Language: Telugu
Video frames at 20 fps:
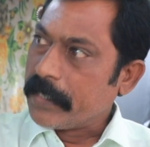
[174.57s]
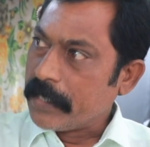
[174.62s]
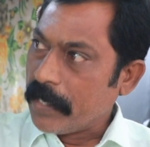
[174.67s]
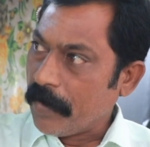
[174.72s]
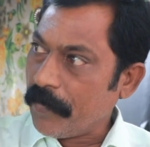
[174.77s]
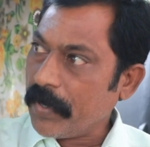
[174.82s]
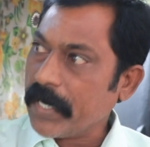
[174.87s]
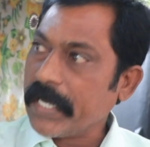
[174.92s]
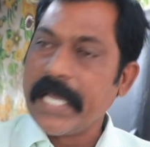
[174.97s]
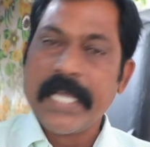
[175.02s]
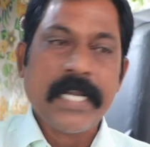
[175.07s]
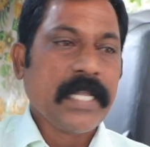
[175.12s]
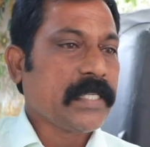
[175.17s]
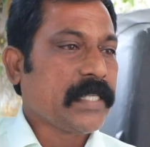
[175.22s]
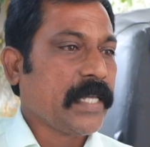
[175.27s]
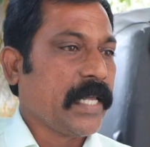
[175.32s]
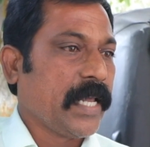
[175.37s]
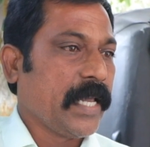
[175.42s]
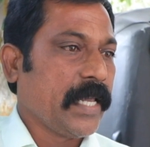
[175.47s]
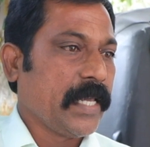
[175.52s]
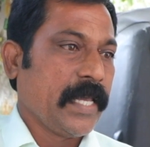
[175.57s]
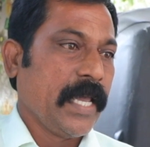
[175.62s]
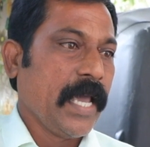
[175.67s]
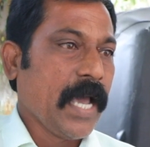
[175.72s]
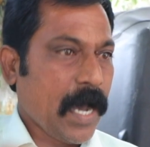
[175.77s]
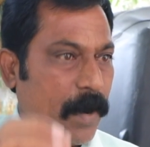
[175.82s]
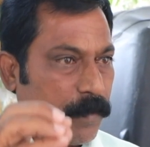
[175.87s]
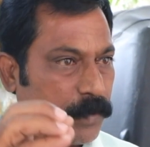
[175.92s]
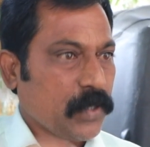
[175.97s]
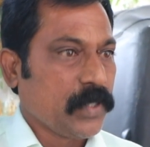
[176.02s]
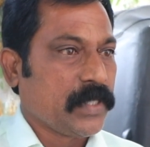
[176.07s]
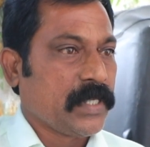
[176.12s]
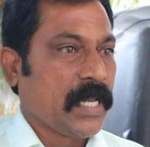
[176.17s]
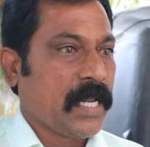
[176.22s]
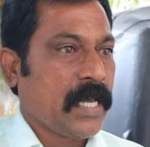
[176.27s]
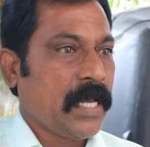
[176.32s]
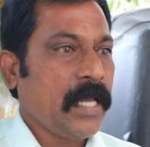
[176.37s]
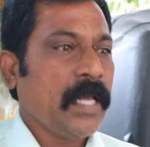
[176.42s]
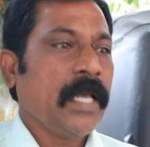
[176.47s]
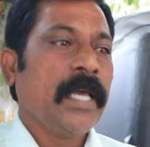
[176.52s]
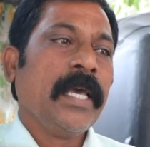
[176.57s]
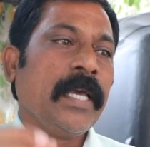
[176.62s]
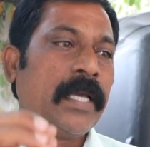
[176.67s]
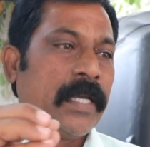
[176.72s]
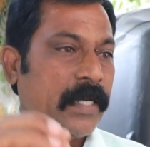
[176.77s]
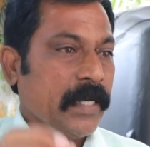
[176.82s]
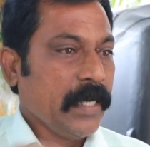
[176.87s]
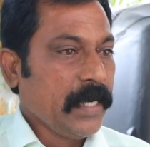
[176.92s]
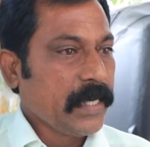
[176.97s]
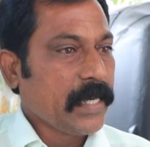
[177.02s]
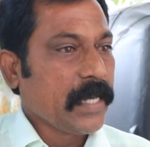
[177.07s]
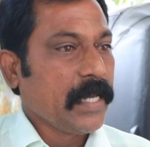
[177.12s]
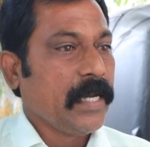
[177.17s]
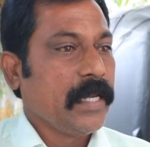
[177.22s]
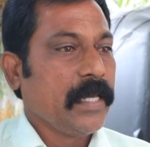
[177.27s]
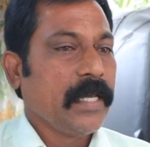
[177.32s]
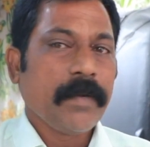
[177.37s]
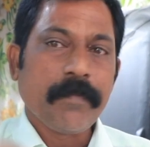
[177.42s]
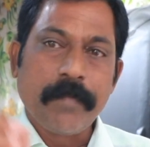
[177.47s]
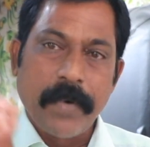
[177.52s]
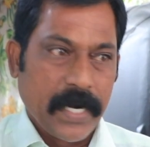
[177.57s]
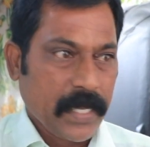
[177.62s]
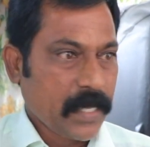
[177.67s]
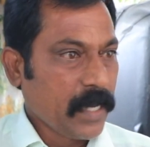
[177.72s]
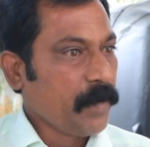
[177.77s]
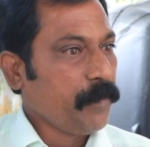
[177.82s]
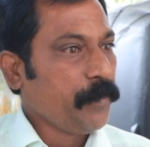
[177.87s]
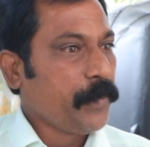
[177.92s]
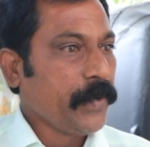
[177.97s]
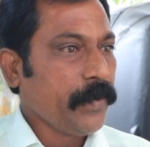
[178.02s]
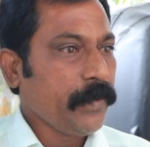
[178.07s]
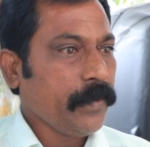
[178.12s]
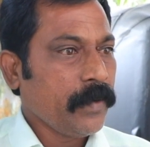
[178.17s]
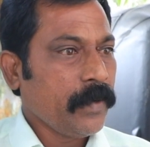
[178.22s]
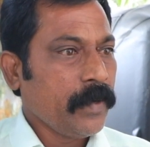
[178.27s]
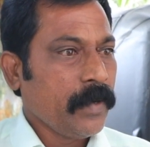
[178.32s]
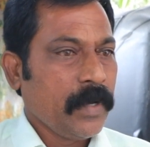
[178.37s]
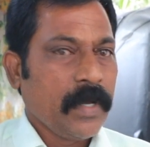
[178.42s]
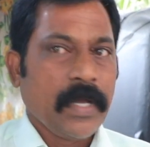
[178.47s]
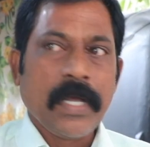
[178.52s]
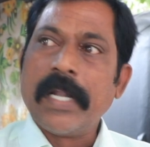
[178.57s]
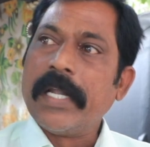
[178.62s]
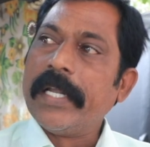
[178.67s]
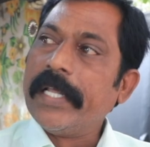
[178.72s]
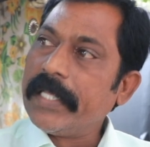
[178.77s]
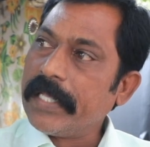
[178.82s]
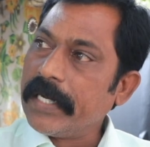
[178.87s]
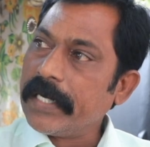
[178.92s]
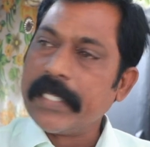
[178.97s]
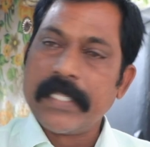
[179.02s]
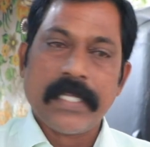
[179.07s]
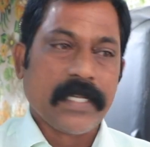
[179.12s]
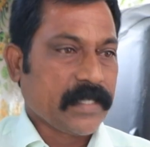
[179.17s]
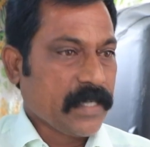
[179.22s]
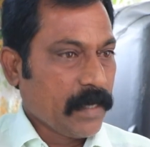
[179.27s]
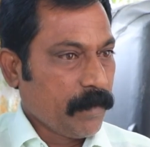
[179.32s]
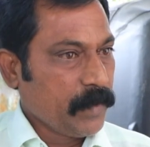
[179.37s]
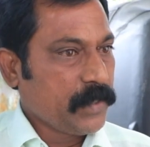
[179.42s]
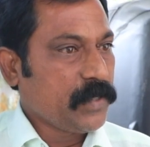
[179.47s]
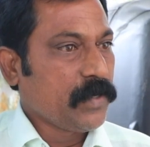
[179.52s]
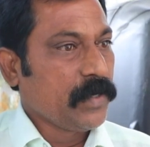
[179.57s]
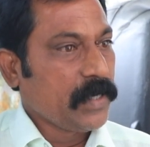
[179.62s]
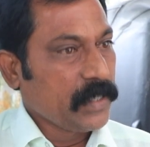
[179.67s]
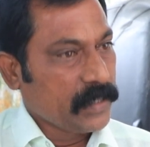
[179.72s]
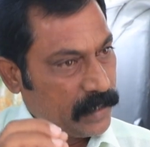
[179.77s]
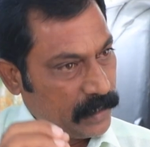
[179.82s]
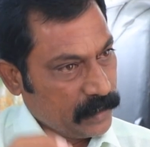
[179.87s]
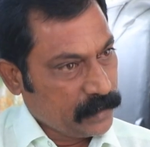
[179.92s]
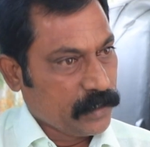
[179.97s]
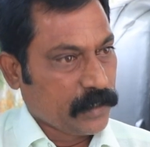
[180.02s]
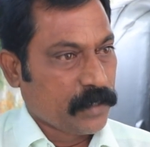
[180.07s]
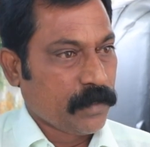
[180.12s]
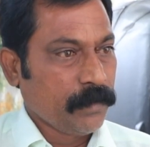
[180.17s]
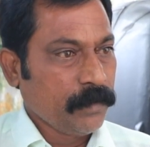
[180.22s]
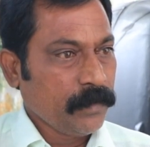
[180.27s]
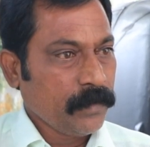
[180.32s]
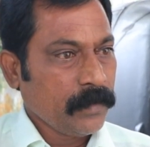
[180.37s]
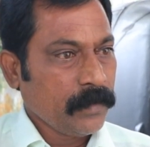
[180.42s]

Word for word: ఎవరికైనా సరే ఏ ఆపద వచ్చినా ఇంటికి వెళ్ళి పలకరింపు లేదంటే ఏదైనా సమస్య ఉంటే తీర్చడం